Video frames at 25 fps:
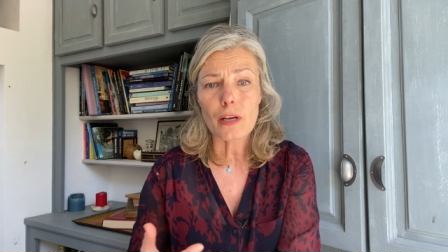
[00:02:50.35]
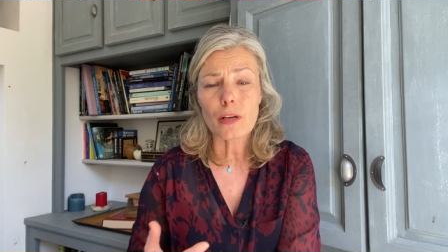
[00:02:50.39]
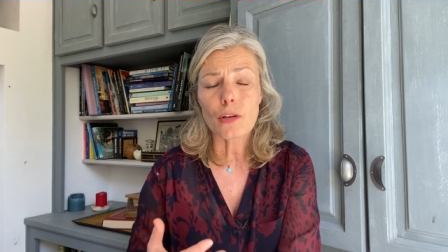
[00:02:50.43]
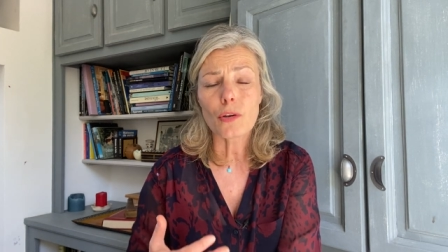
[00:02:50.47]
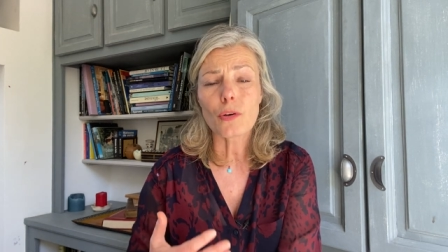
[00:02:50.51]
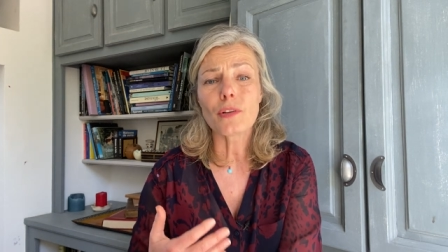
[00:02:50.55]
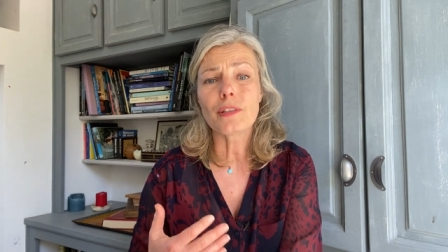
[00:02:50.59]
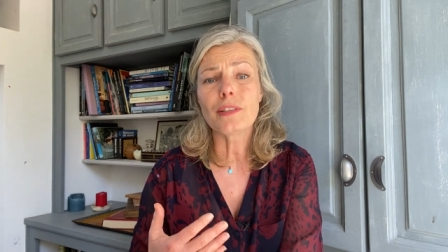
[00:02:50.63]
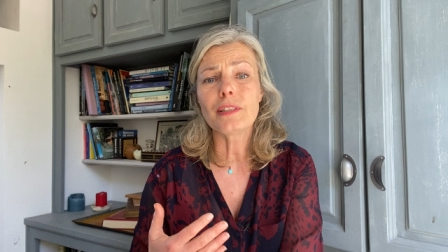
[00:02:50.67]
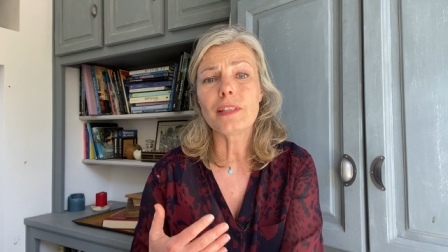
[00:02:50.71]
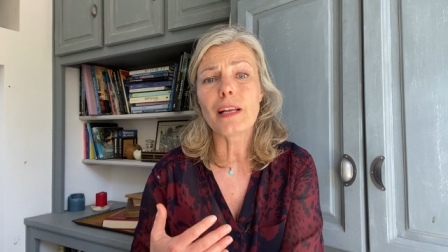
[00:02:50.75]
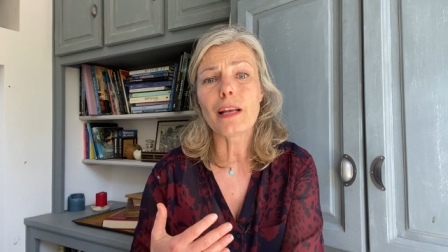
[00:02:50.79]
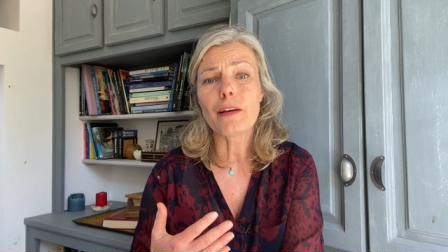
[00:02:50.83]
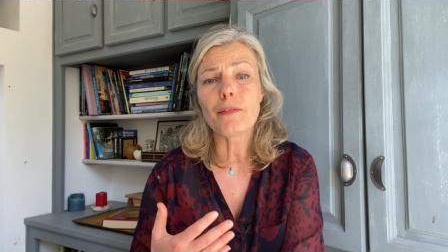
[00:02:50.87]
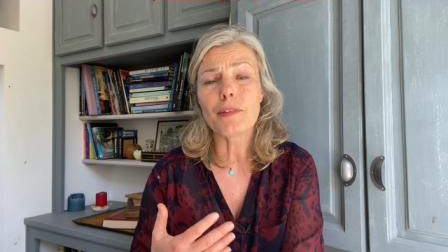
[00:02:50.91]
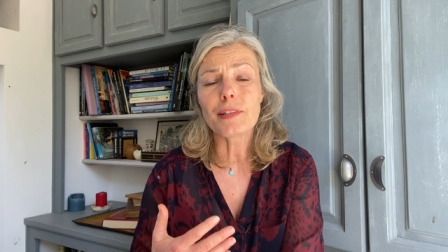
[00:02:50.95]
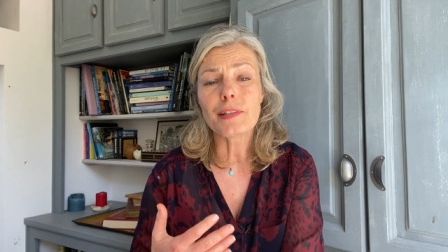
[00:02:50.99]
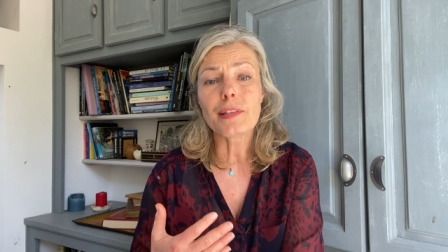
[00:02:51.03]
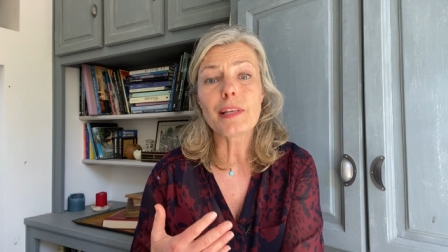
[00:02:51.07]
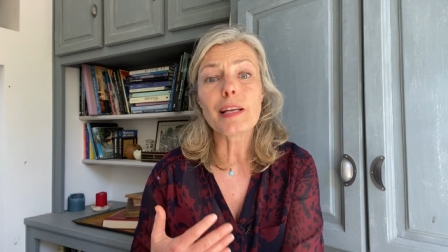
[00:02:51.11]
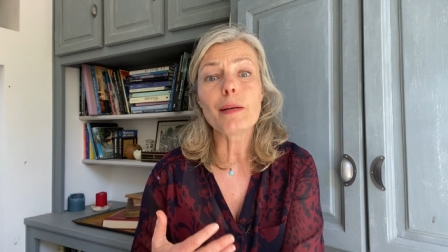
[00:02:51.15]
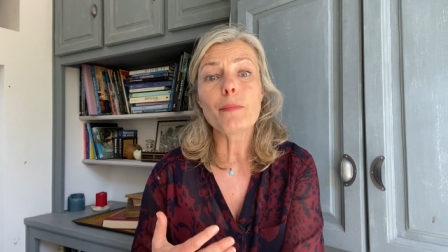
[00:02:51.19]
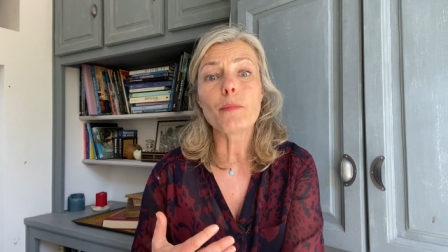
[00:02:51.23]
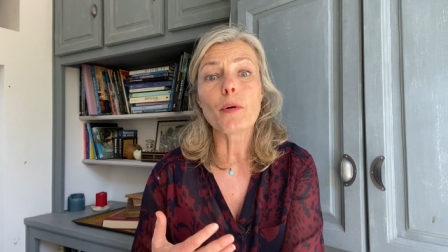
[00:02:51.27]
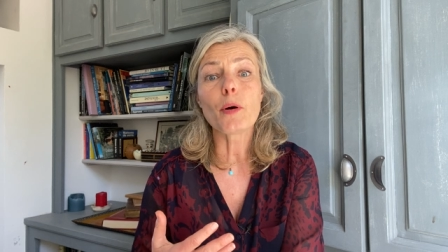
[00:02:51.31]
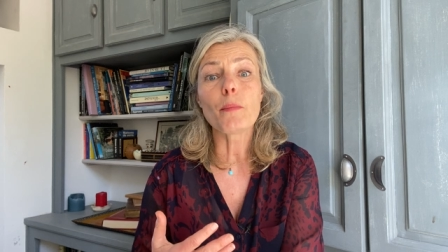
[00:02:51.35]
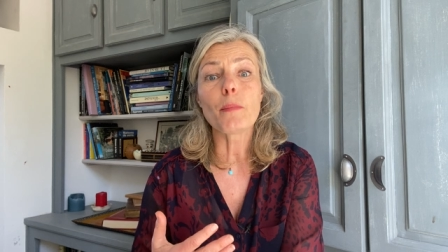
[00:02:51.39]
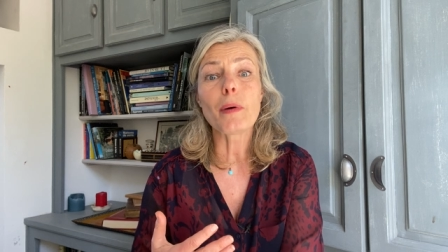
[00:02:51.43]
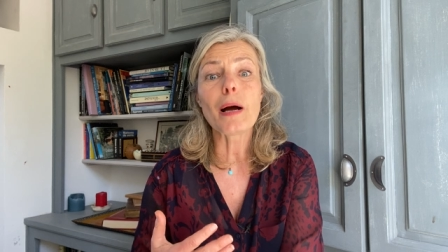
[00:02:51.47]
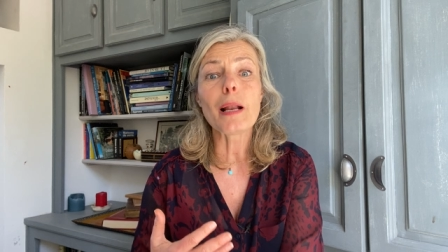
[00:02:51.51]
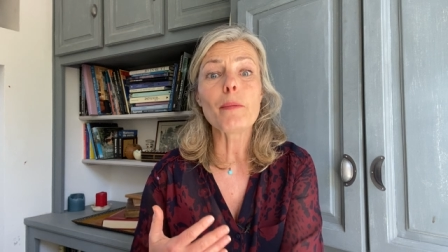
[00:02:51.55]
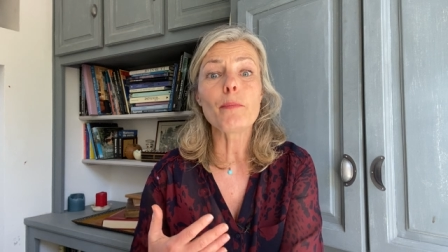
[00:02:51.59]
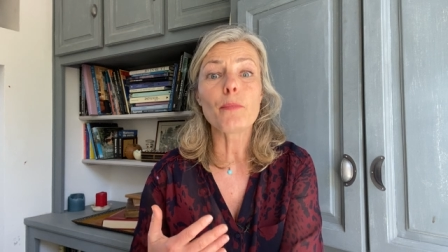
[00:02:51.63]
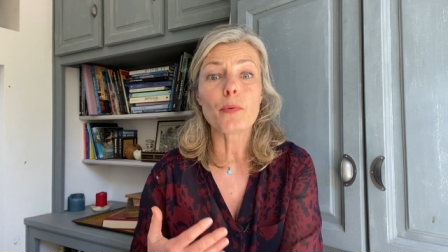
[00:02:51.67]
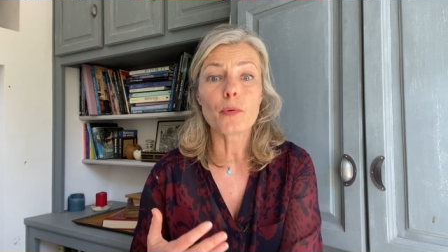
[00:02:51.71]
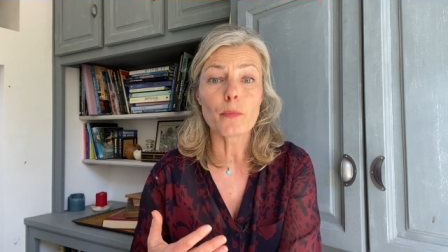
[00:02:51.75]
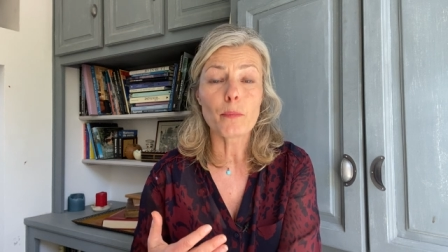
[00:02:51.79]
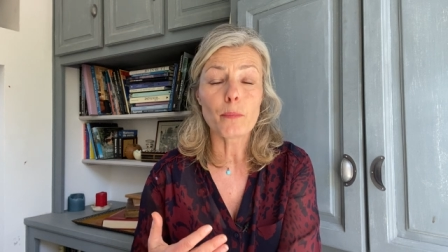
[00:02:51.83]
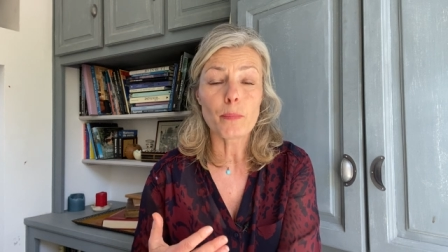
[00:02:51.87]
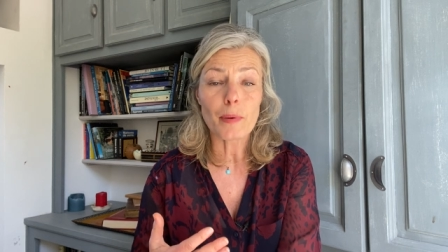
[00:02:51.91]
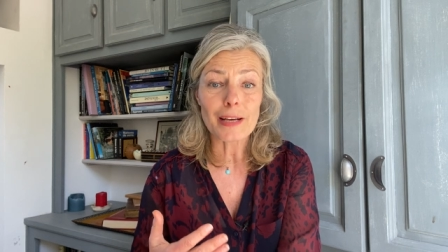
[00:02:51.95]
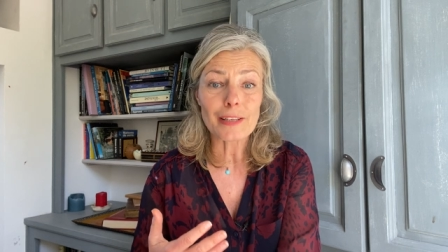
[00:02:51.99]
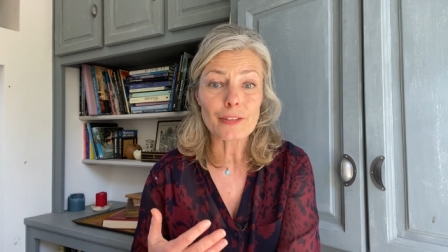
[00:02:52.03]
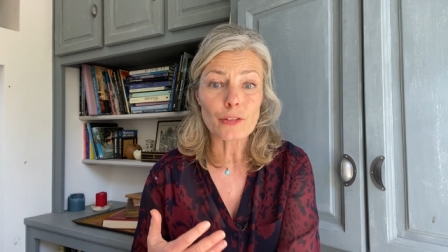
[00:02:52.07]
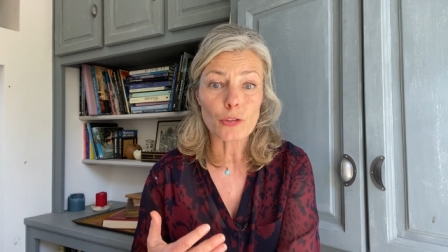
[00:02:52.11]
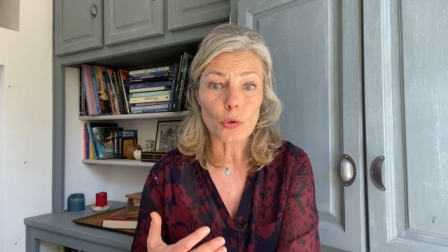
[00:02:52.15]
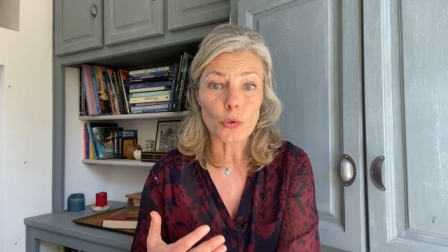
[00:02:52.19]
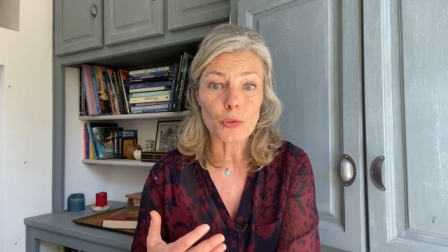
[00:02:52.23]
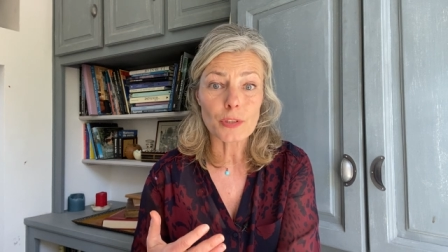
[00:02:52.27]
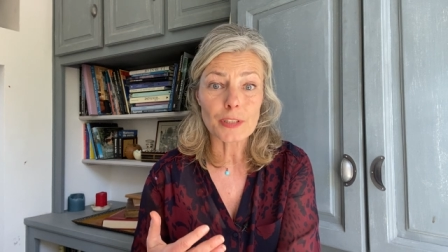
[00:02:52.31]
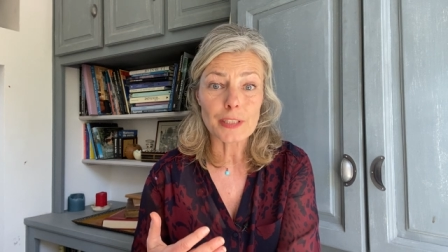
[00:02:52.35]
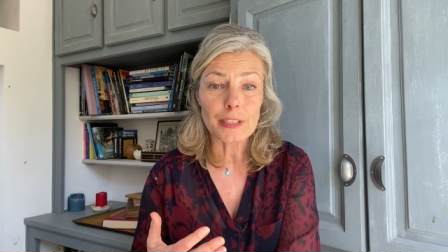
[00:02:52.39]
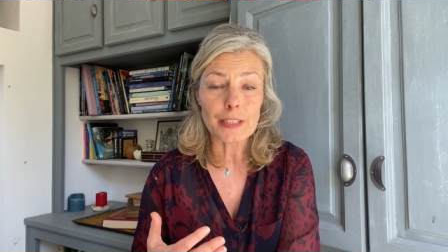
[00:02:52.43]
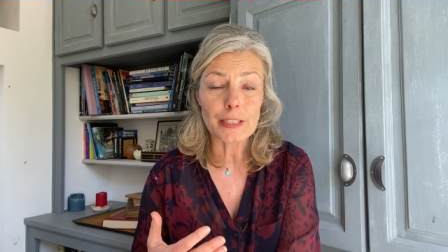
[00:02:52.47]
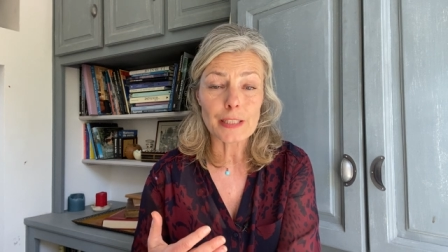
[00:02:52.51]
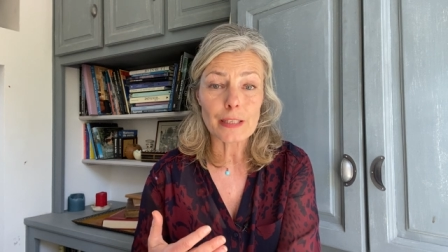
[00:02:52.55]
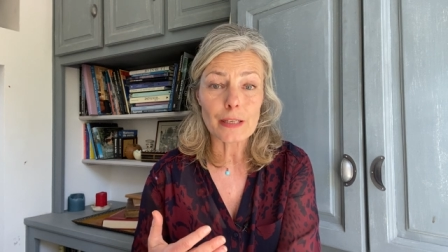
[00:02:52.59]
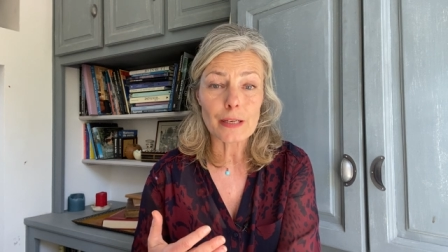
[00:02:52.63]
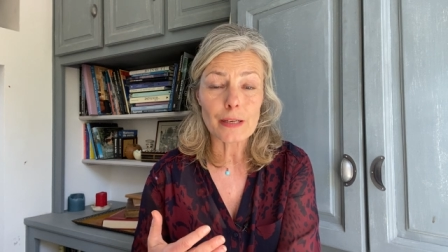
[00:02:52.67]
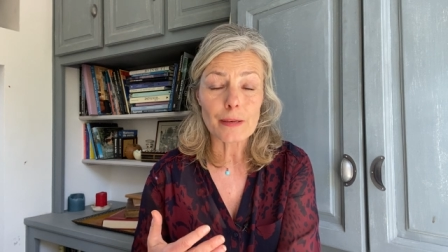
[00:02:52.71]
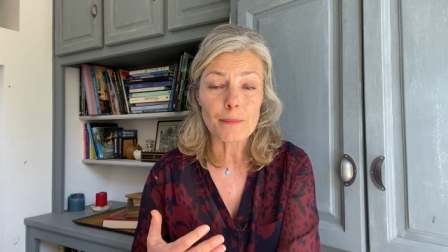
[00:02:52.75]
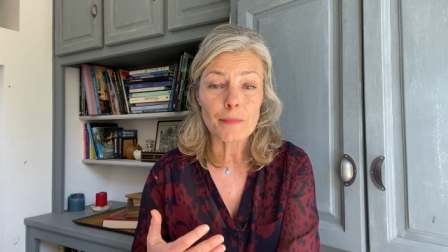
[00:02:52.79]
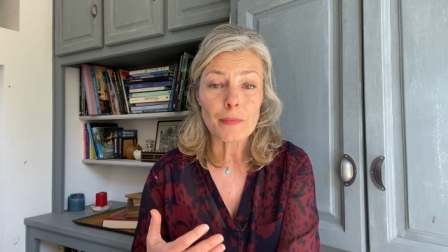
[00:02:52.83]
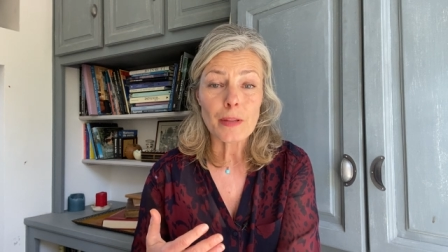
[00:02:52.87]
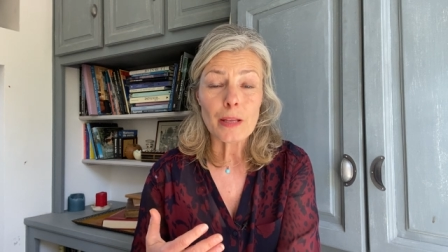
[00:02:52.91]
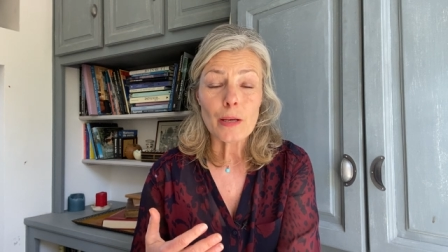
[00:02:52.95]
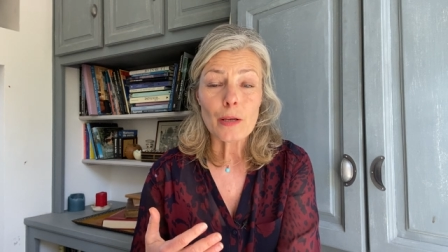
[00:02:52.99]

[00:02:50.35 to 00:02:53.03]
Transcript: quand il avait tellement mal pour ne pas sentir.